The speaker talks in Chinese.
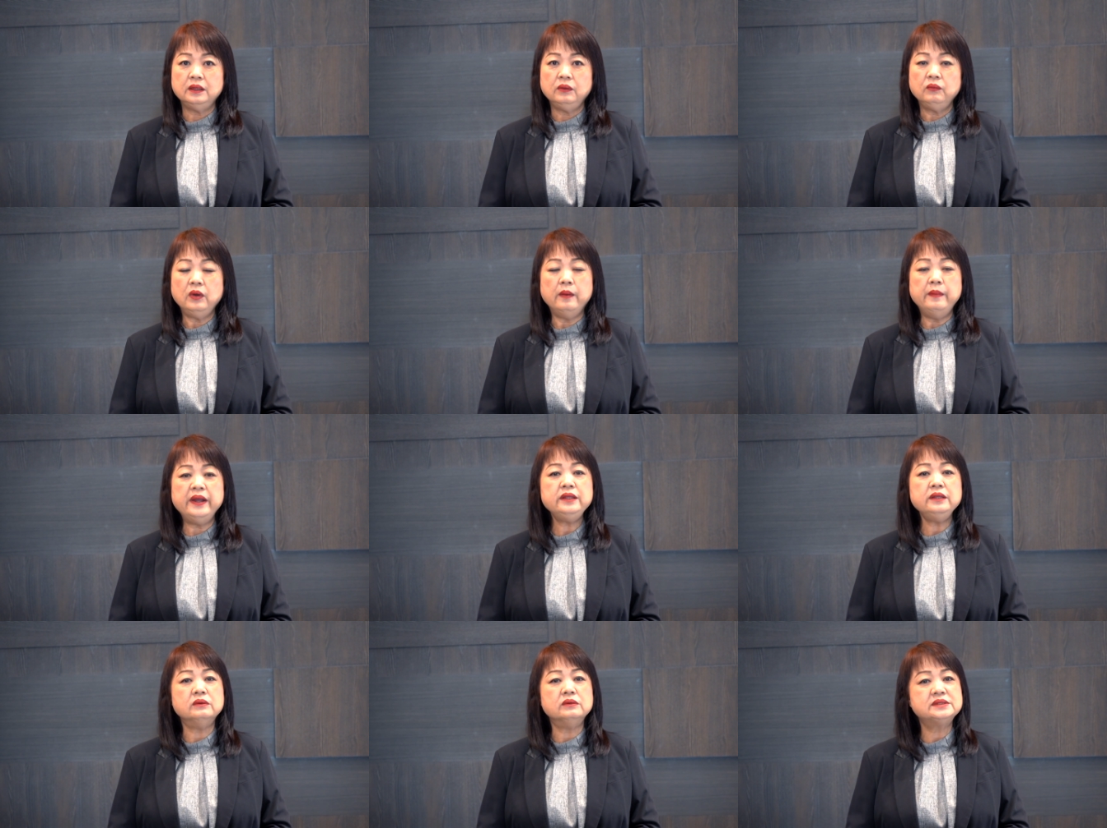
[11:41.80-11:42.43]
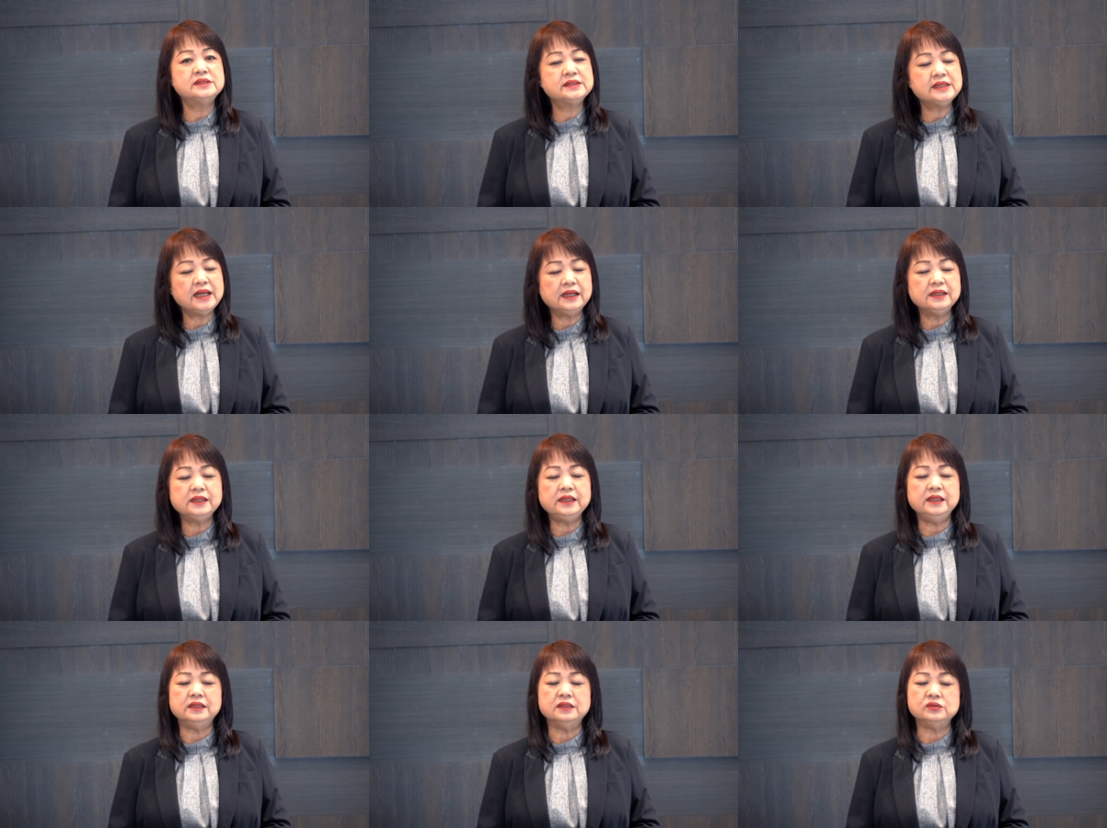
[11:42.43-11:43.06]
我们有上
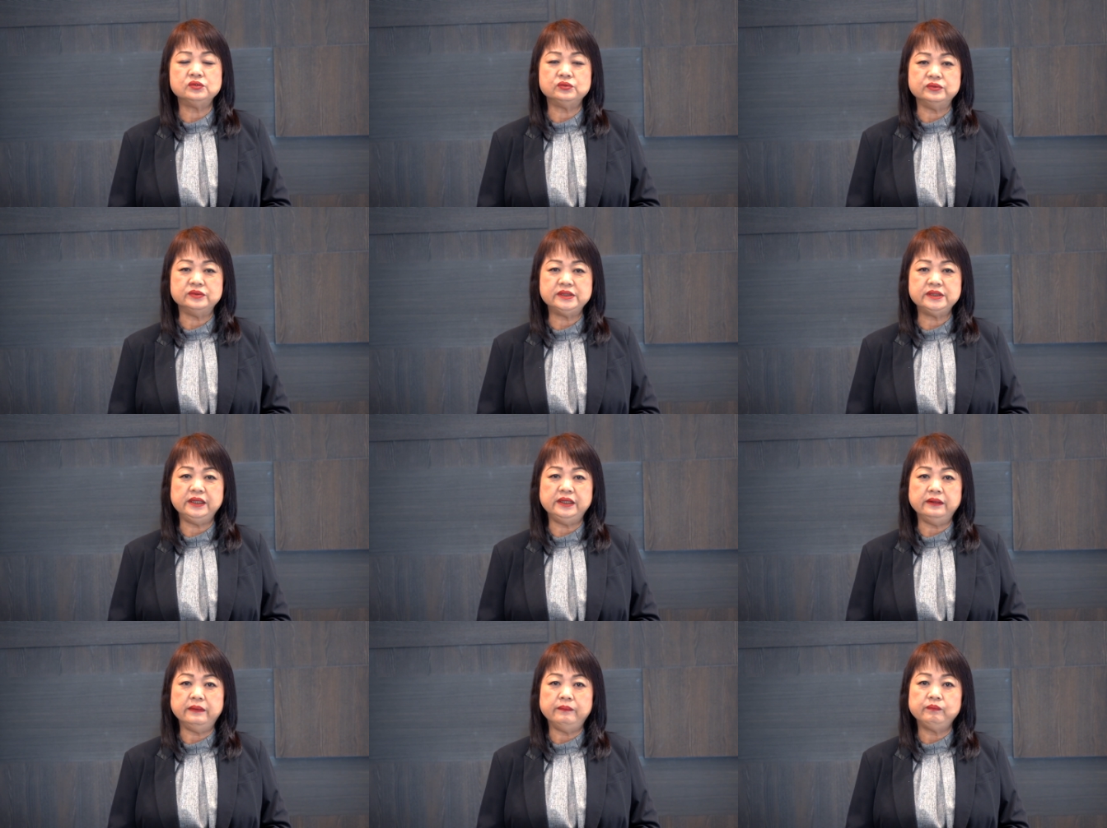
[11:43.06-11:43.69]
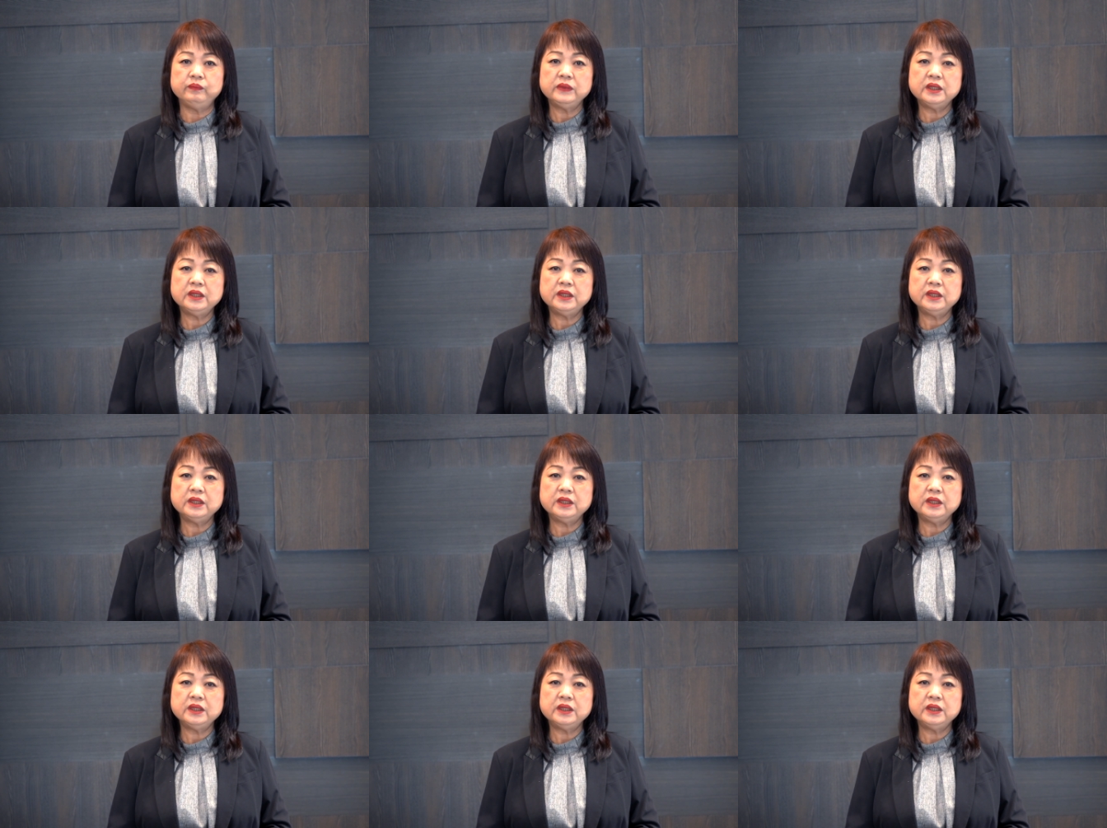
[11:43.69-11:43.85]
帝的属性了，